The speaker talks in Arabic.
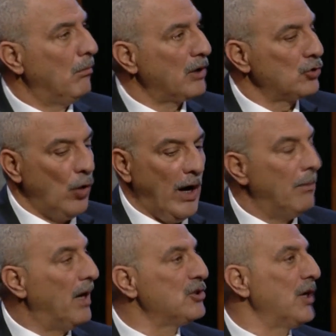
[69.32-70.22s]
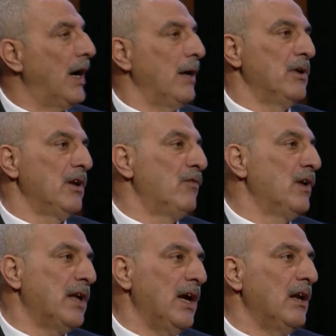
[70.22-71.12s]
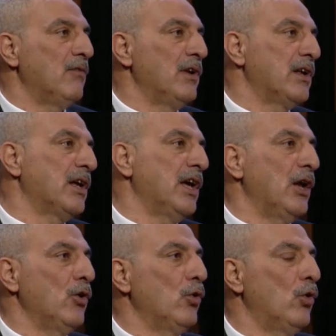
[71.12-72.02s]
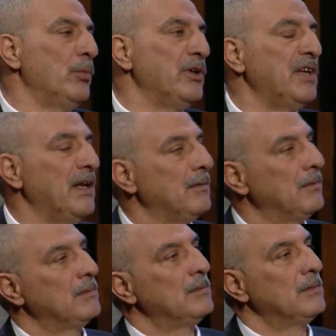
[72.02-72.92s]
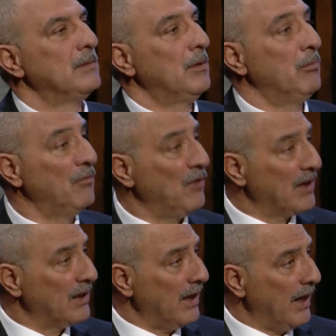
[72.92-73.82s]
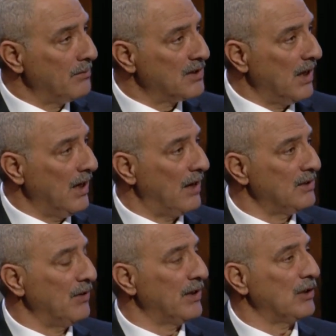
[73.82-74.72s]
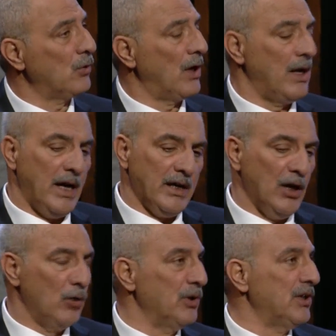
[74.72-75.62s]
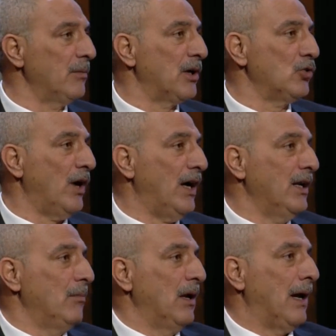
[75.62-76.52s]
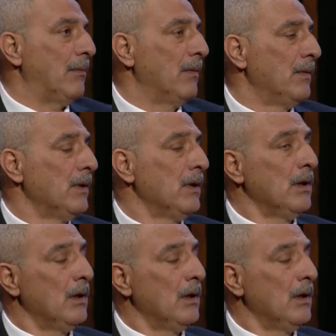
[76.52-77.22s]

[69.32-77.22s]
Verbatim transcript: مقطوعه ماشي هاي من الفلكه الى الفلكه كيلو و200 من فلكه الحمزه الى فلكه وهران هاي كيلو 200 مقطوعه عن الملعب استاذ